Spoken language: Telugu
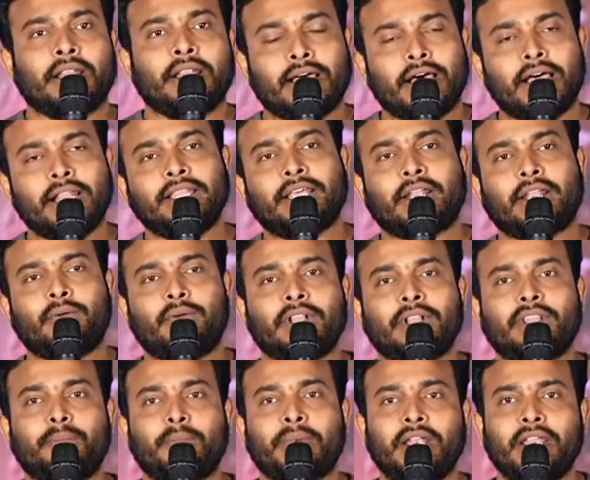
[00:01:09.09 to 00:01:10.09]
దాని
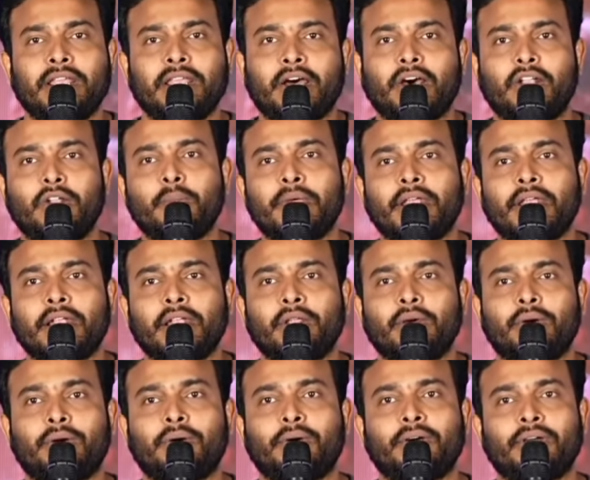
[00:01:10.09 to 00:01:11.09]
తర్వాత మళ్ళీ హనుమాన్లో
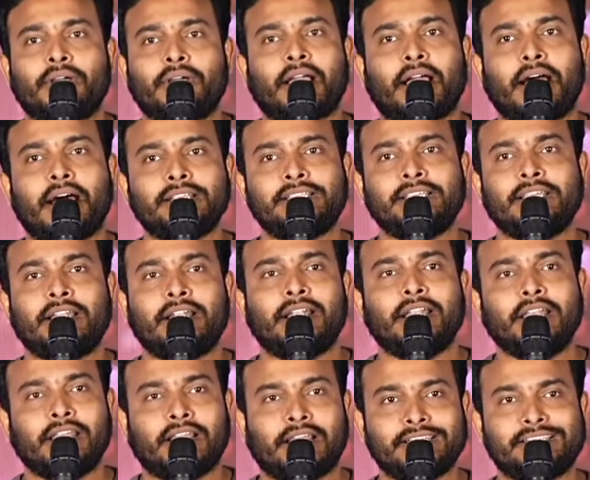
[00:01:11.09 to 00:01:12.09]

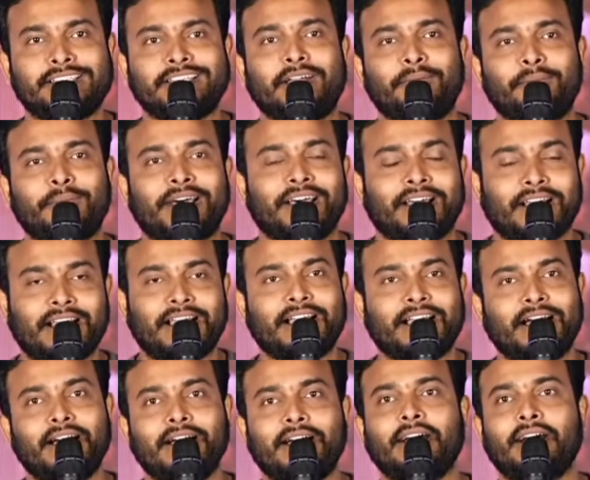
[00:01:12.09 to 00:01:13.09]
కాశీరెడ్డిని కసిగా మా
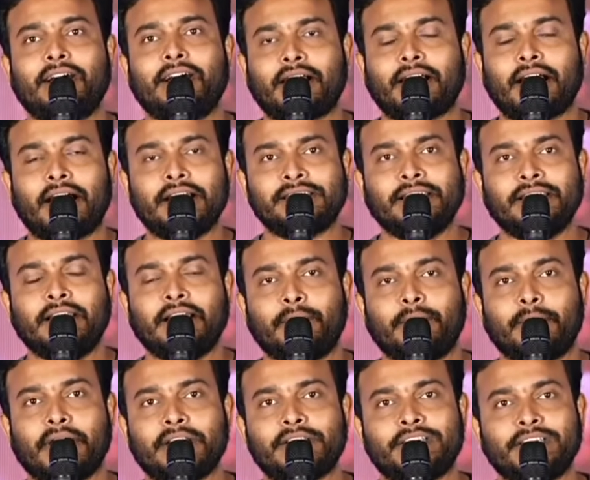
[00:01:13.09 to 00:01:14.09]
కాశీగా
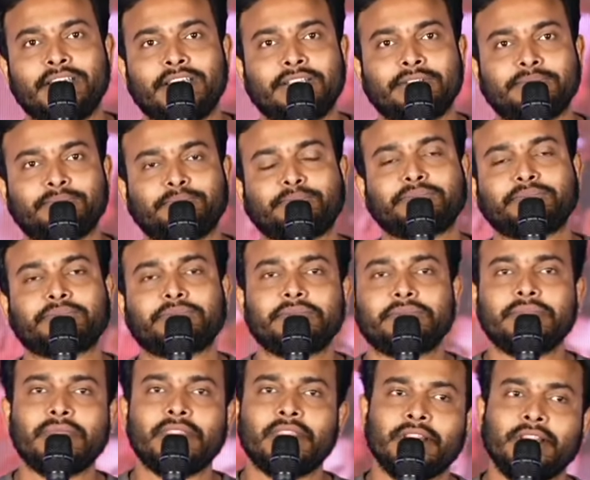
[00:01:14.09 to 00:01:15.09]
మార్చి
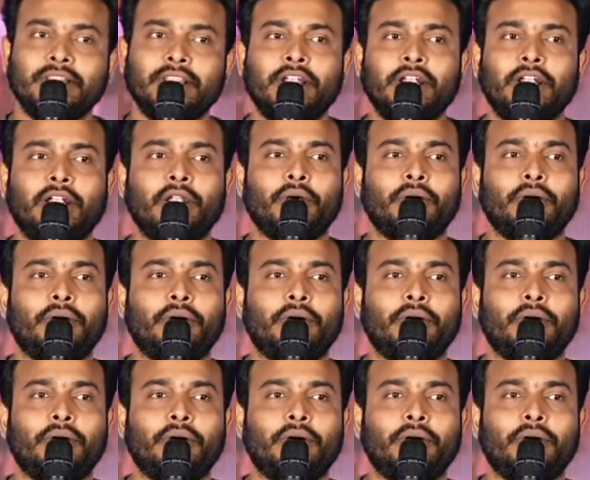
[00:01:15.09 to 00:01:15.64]
దీంట్లో